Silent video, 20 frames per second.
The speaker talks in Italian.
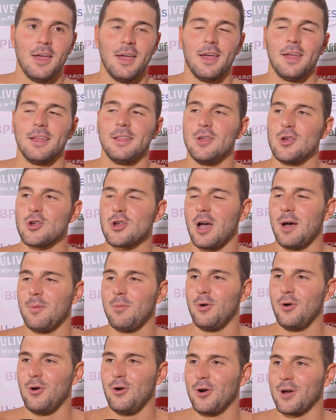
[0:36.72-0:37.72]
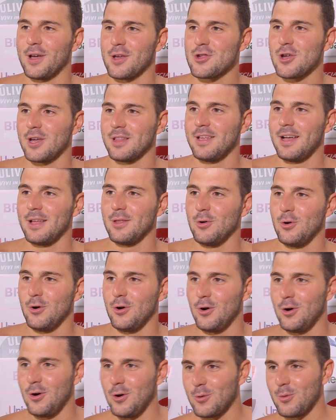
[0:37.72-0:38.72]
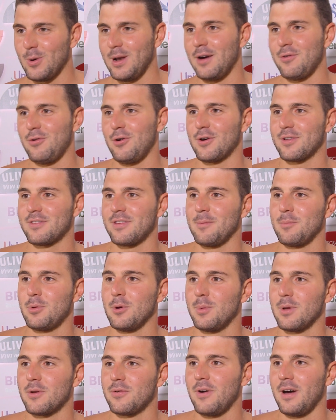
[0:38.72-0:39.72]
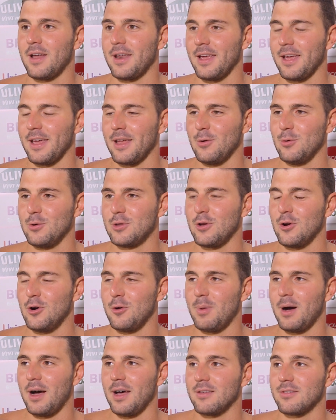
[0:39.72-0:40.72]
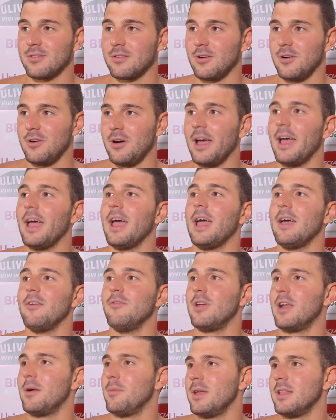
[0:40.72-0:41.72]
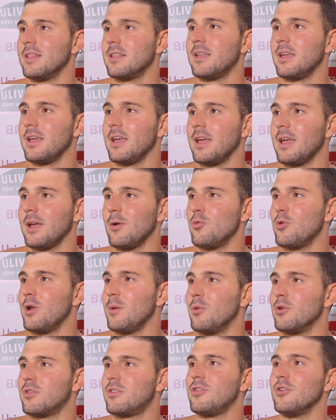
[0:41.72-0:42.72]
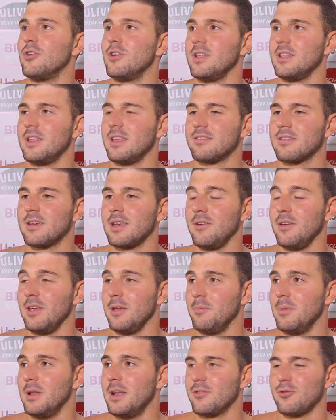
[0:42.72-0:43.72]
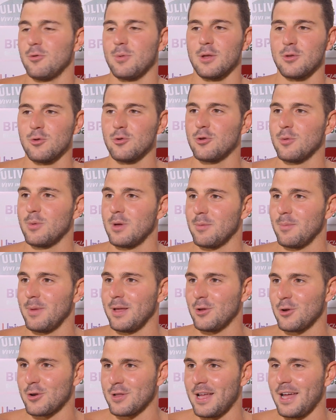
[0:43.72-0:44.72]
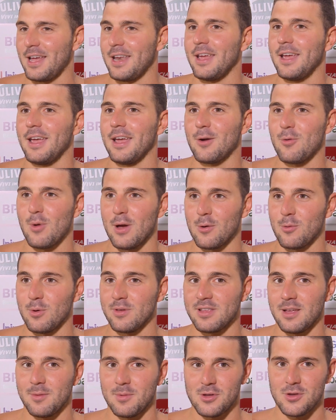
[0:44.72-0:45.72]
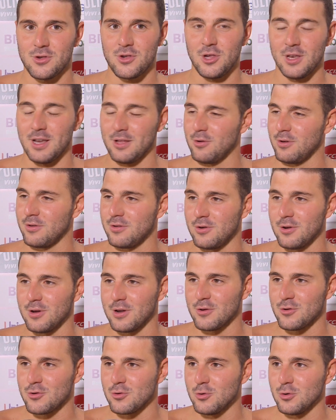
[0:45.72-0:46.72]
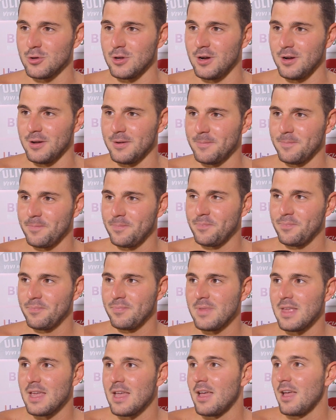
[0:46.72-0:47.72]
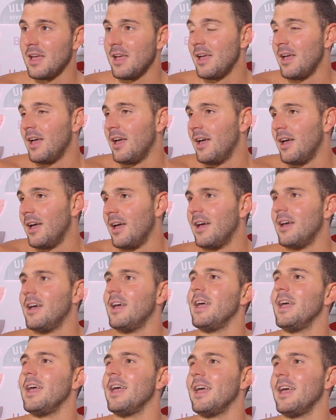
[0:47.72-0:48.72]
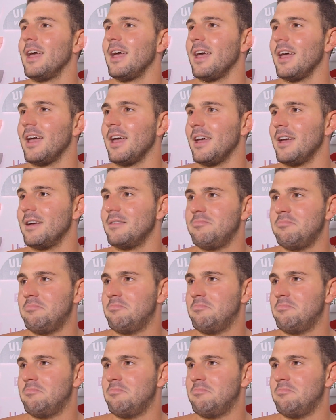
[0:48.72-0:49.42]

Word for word: diciamo che ci ha dato quella forza in più per fare l'ultimo passo. È veramente un'emozione indescrivibile, soprattutto per me tornare qua in questa piscina dove sono cresciuto. E...